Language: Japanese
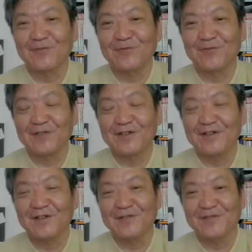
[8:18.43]
今後
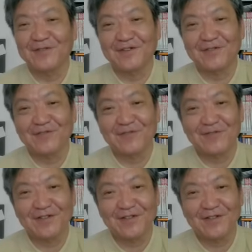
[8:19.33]
ね、いや、
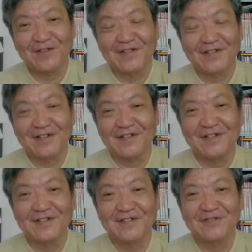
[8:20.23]
これではね、